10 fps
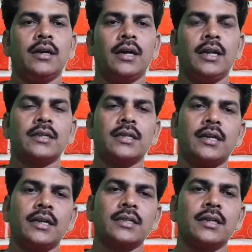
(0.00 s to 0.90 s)
अलग से
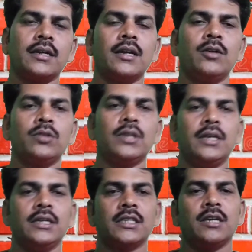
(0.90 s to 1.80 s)
कनेक्शन करने होते
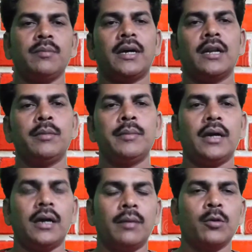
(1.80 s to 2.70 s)
हैं इसके बारे में मैं
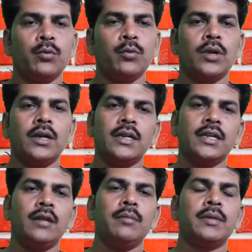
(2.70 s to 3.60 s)
आपको पूरा
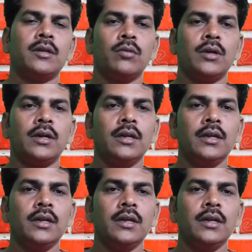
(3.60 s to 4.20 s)
डिटेल में बताऊंगा